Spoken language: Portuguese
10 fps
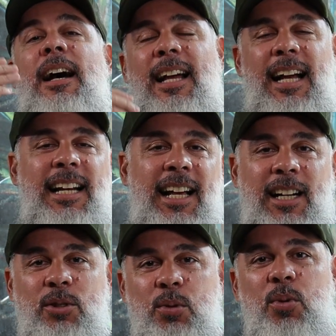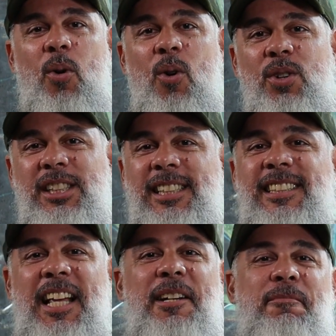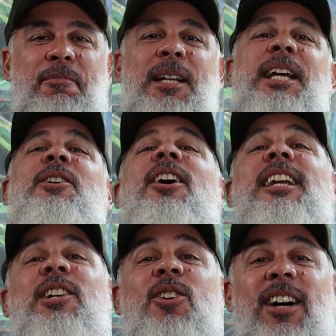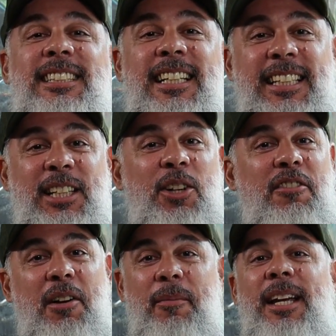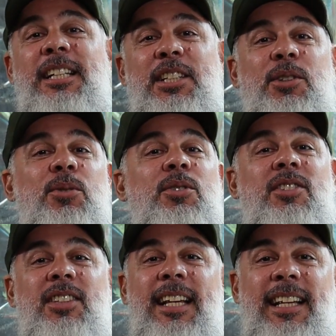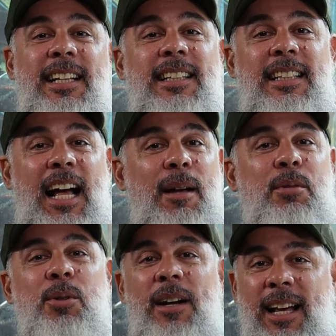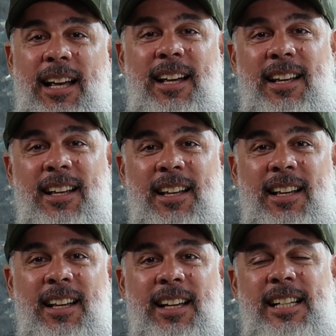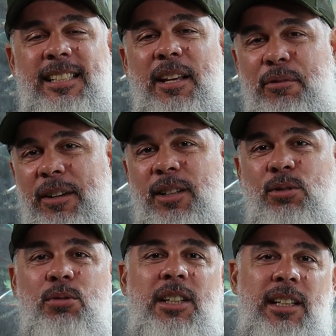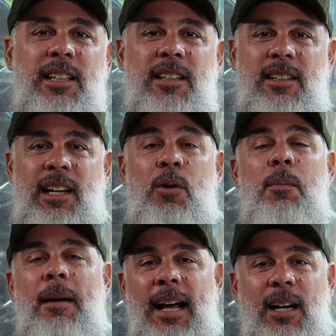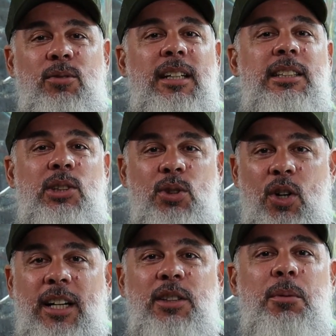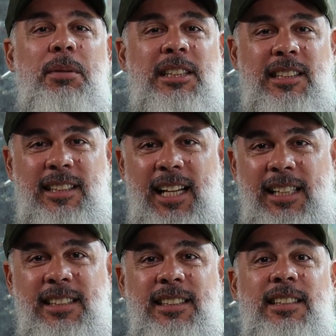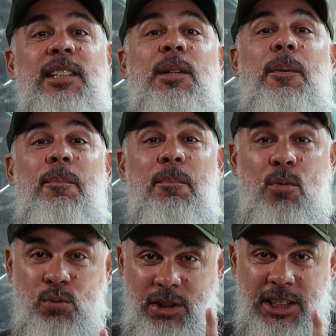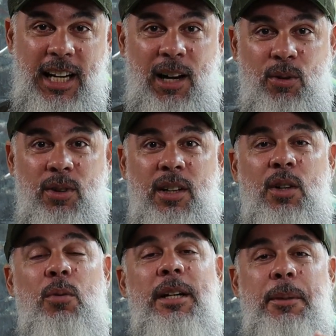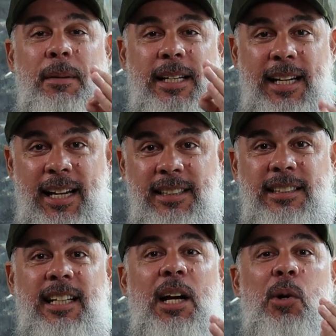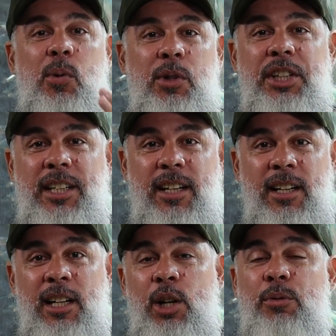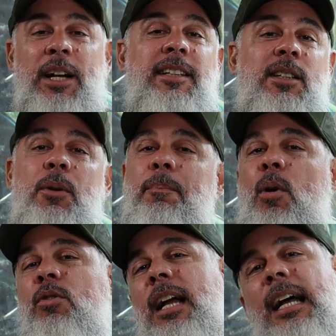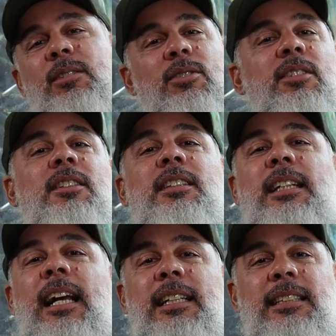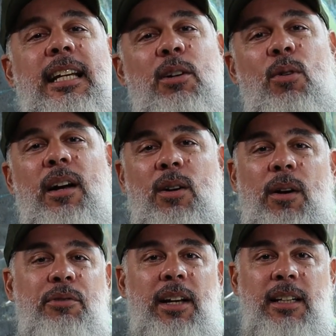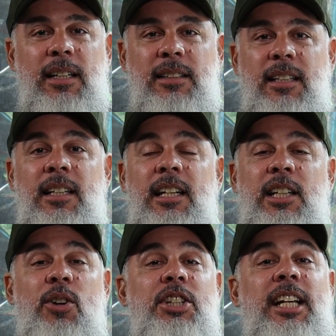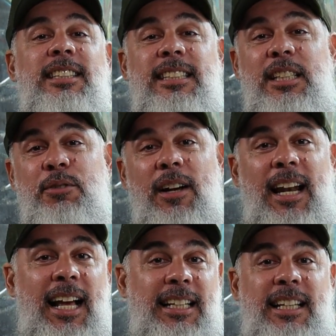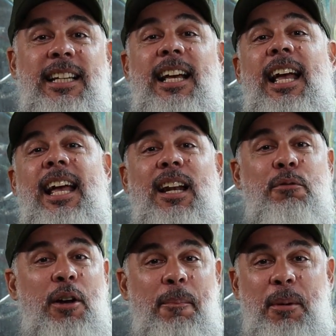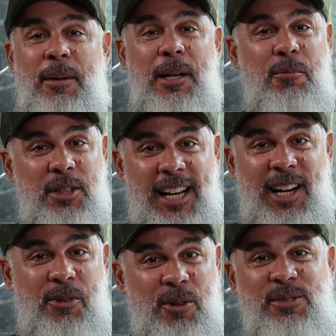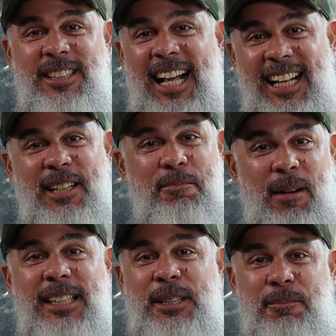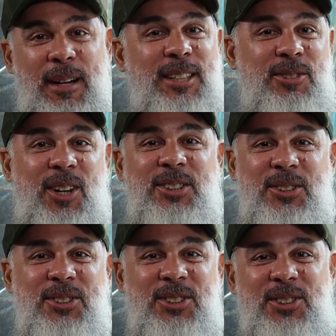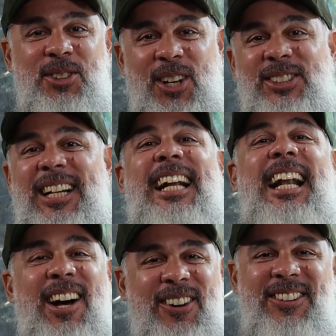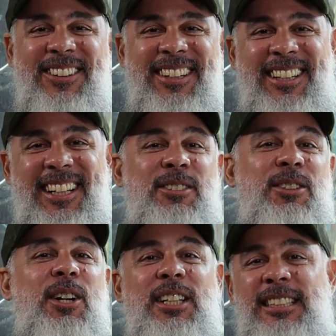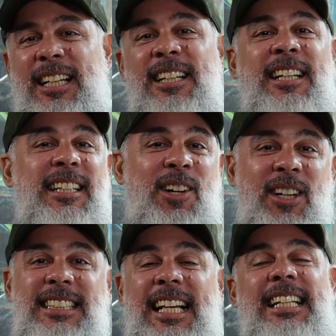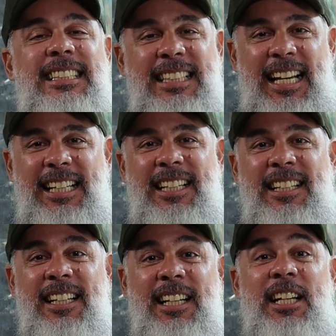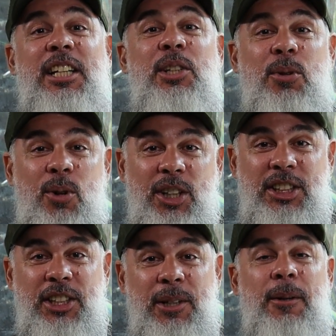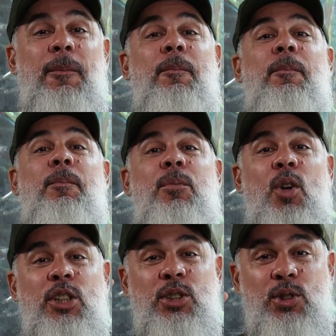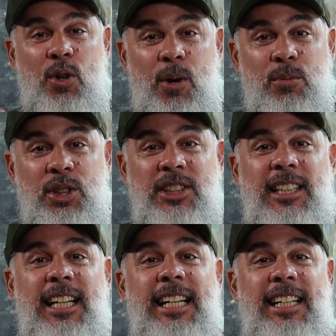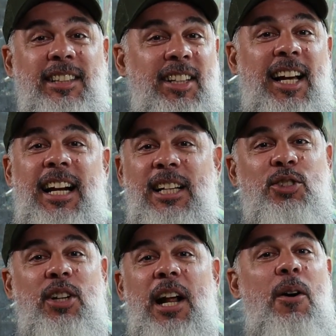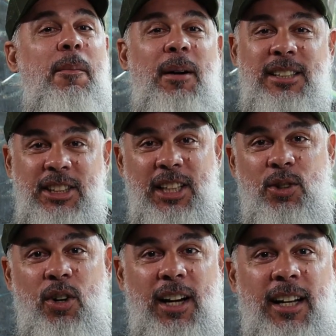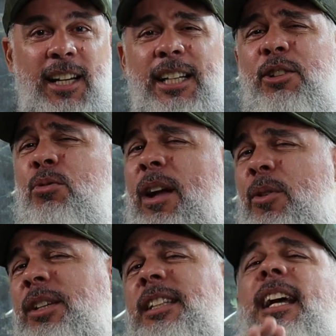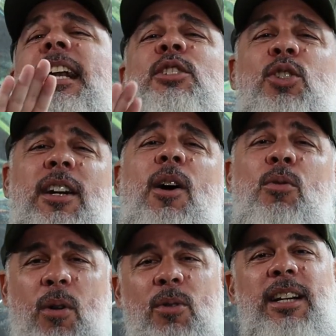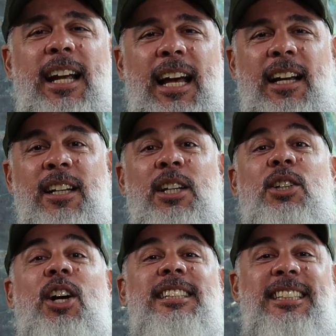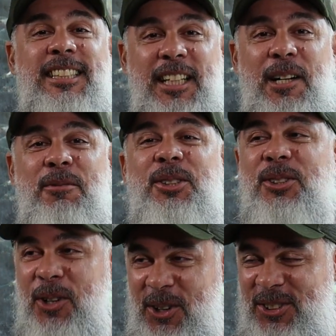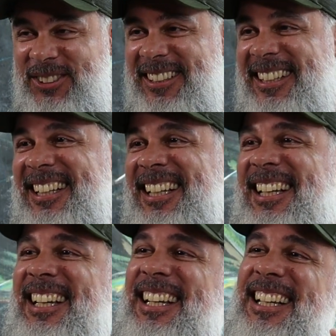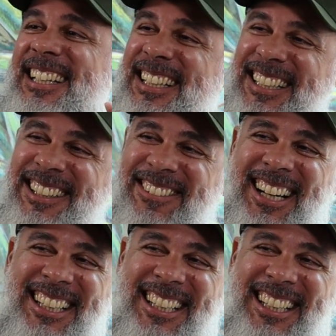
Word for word: Fala galera do Onde Tem Play, olha nós aqui novamente no TWE. Esse evento que é um marco na história do beach tênis mundial, uma experiência única. Eu fiquei tão empolgado na resenha com a, com a Fernanda que eu esqueci de falar que ela foi a primeira mulher convidada a participar do nosso, do nosso canal, do nossa, da nossa resenha. E hoje nós somos internacional a partir de agora e não é um internacional qualquer. Nós estamos com Nini